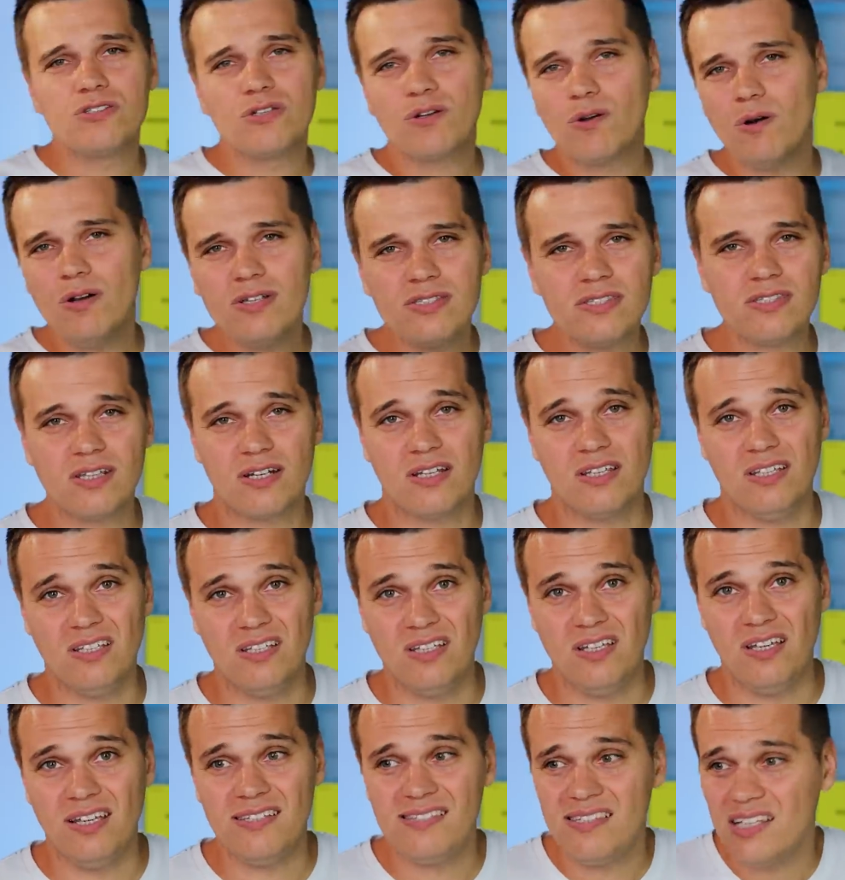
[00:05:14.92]
Но с другой
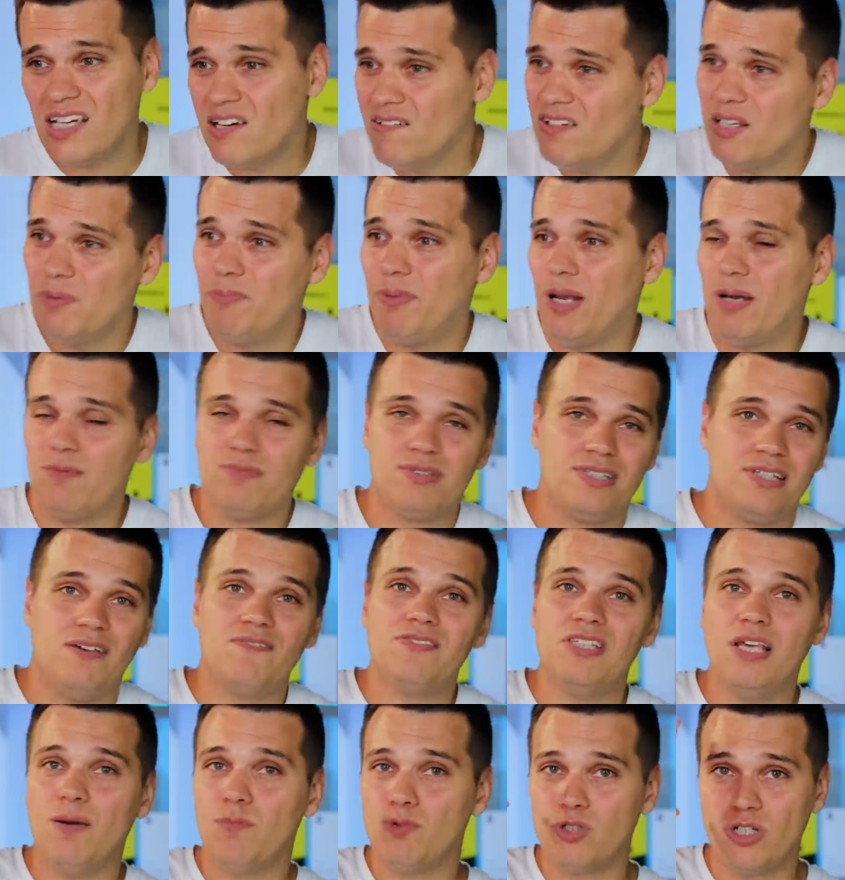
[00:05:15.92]
стороны, если говорить прямо
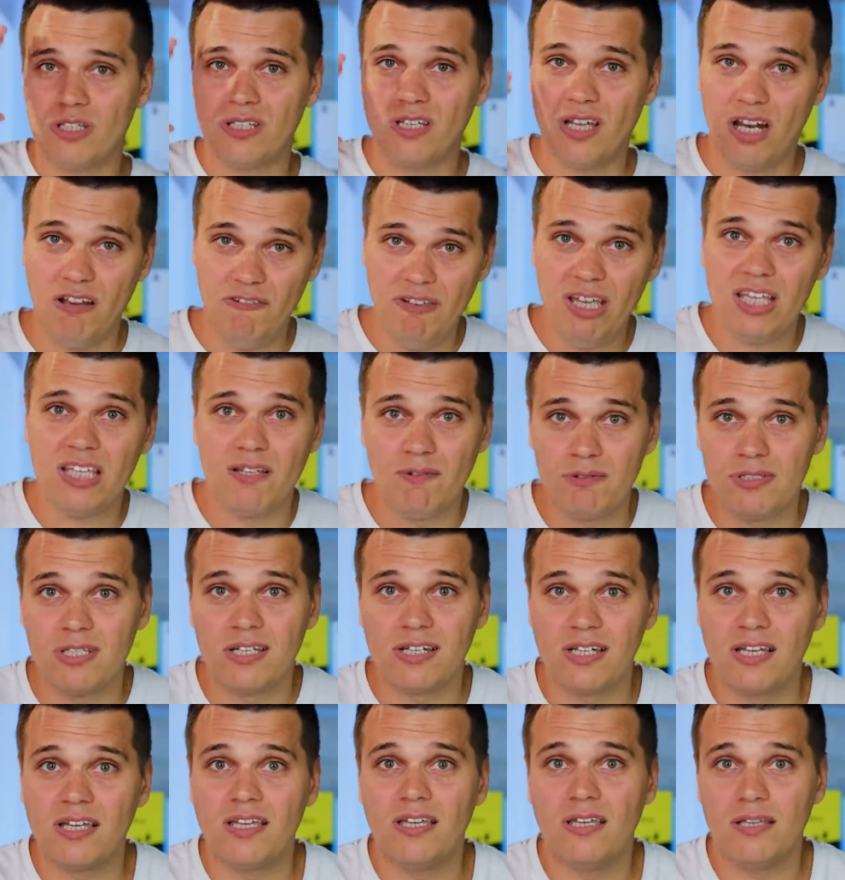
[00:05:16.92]
совсем уже откровенно,
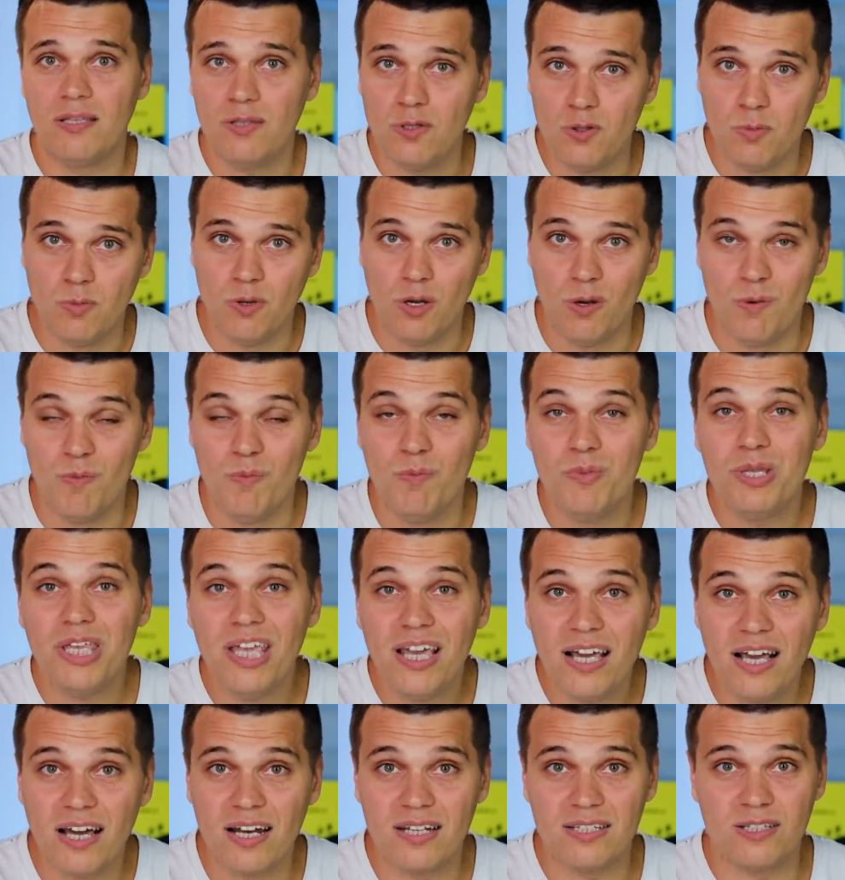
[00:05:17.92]
вот так как я думаю,
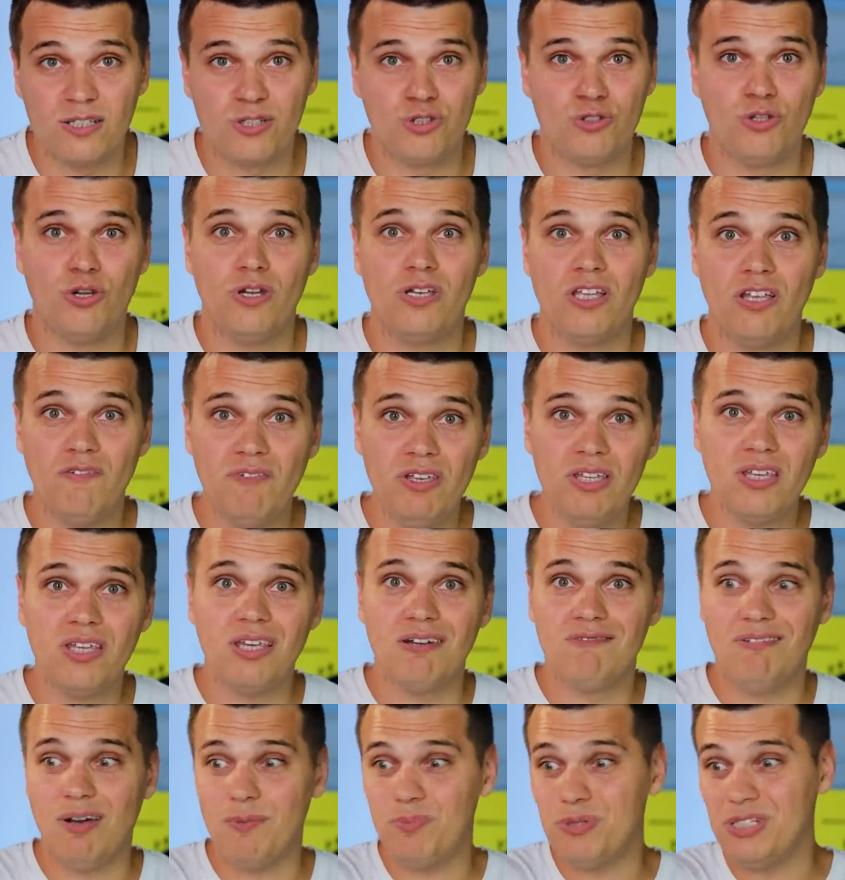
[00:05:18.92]
мне кажется, что ее
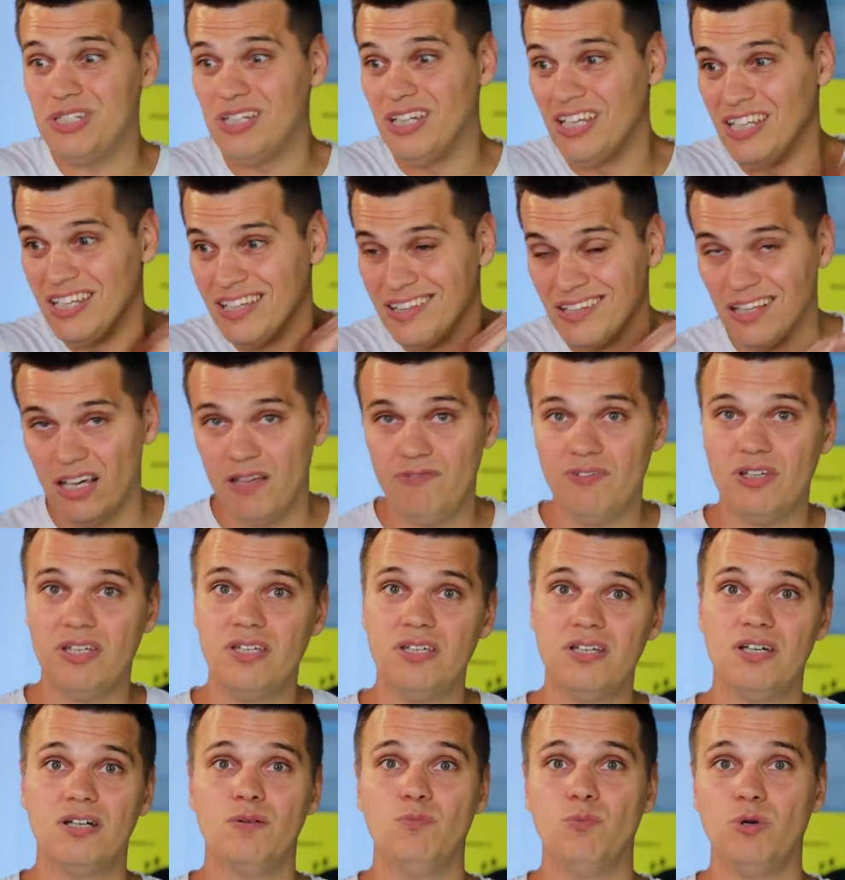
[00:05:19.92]
новинки вообще и
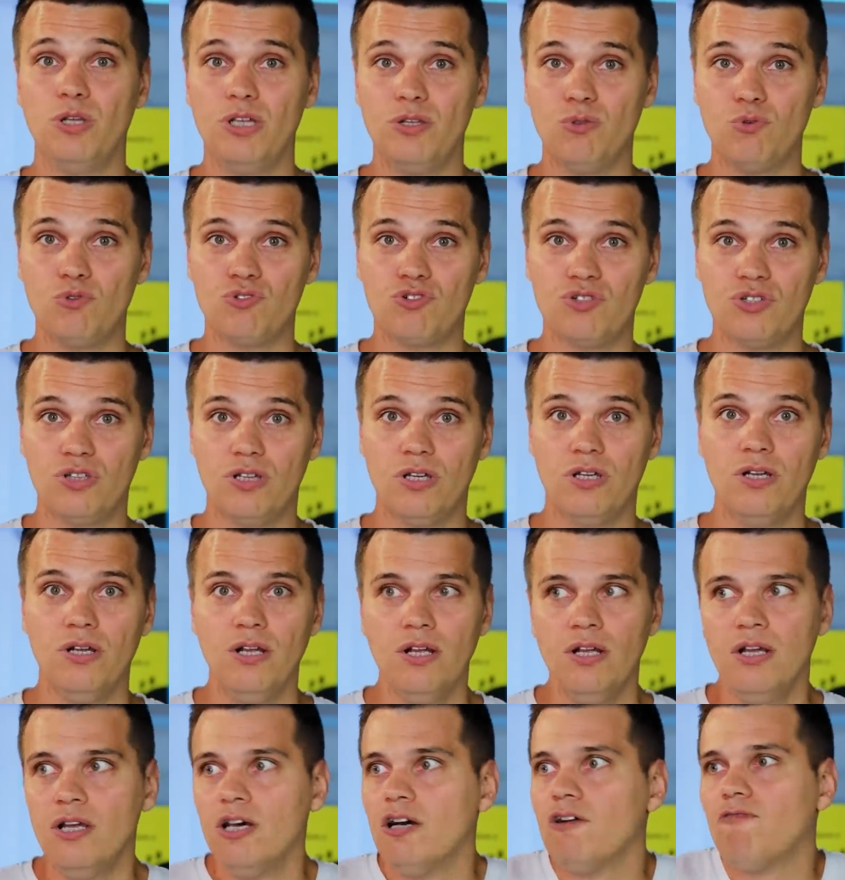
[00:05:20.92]
нафиг никому не нужны.
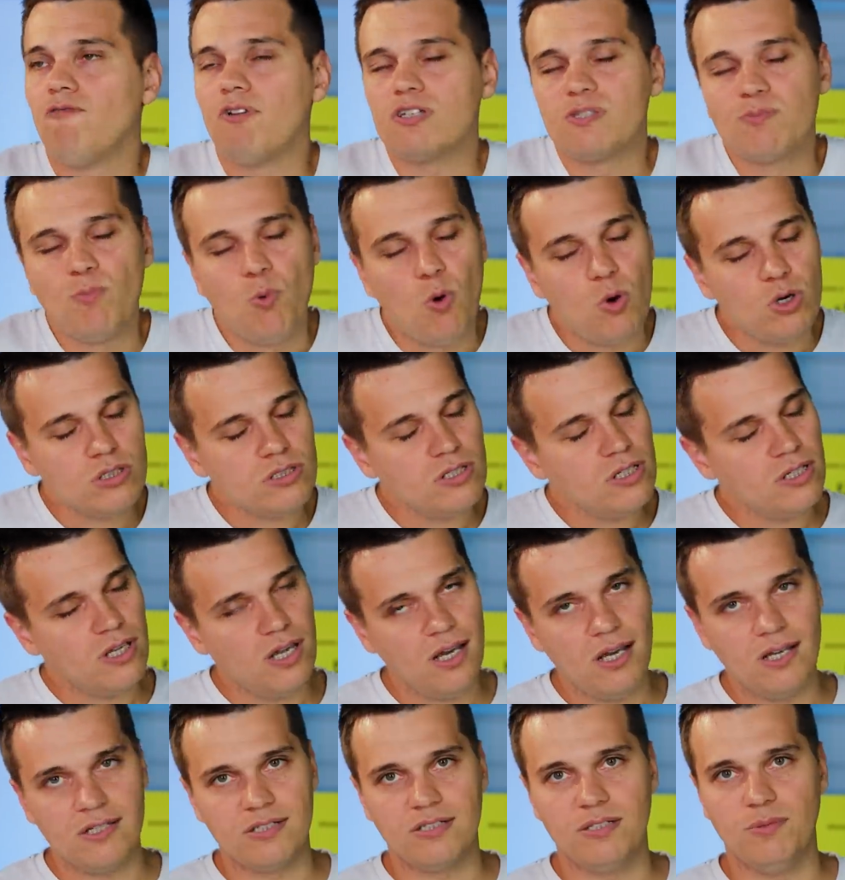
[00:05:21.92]
Возможно,
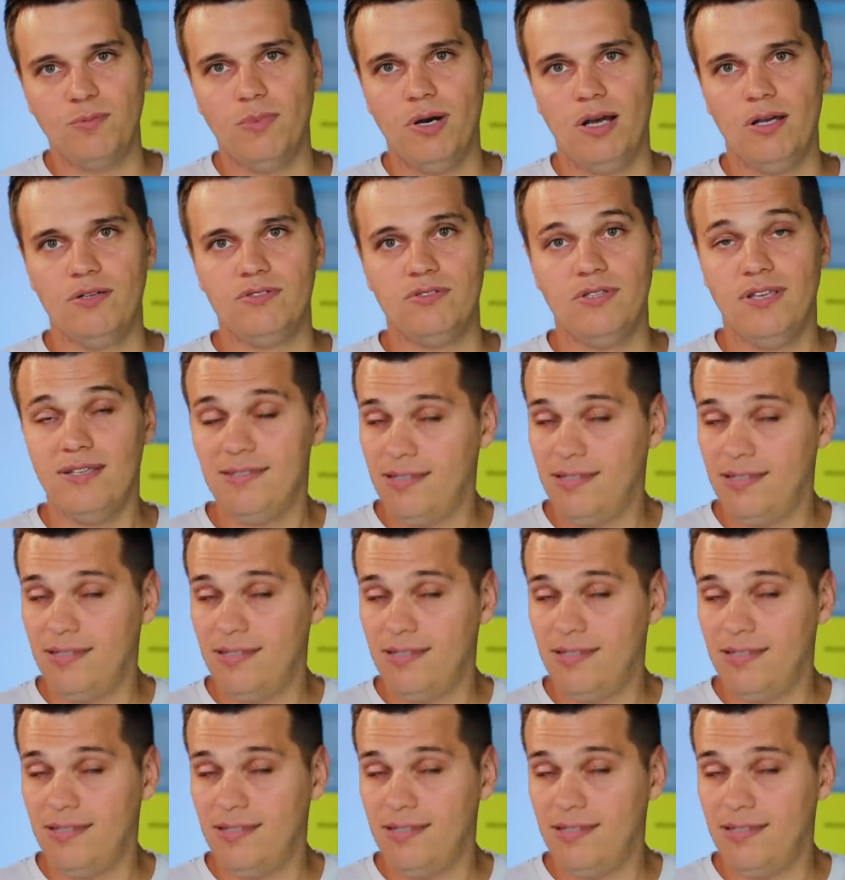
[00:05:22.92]
я ошибаюсь.